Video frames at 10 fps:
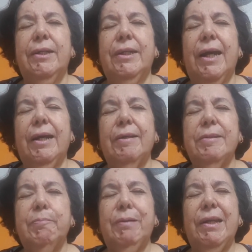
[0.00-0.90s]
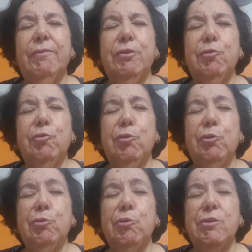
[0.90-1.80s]
que é essa palavra que o
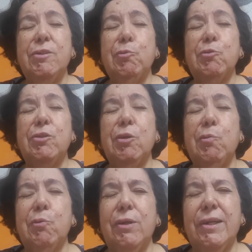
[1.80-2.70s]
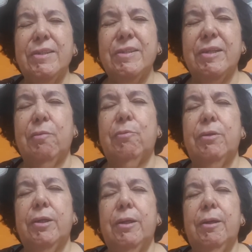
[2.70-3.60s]
Senhor trouxe ao seu coração
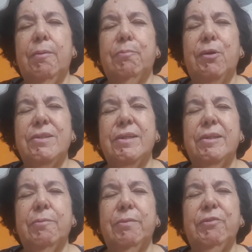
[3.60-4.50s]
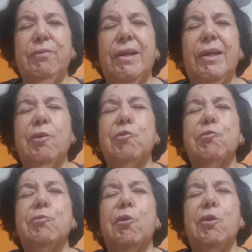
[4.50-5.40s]
possa também falar ao
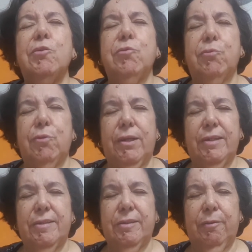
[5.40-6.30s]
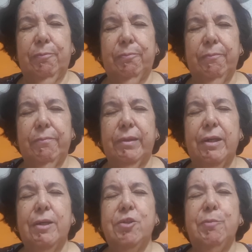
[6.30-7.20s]
nosso coração.
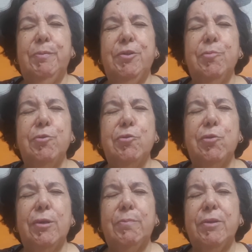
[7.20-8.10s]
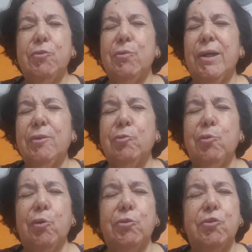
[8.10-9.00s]
Te pedimos que o Senhor abençoe a
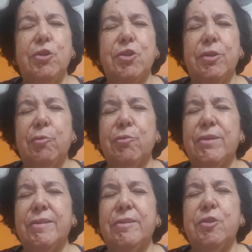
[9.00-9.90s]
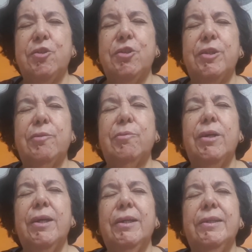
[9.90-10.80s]
todos que estão nos assistindo
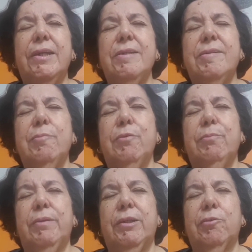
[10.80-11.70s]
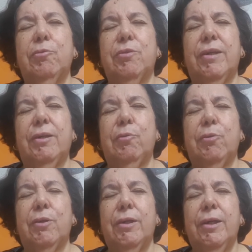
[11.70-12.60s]
nesse momento, Senhor.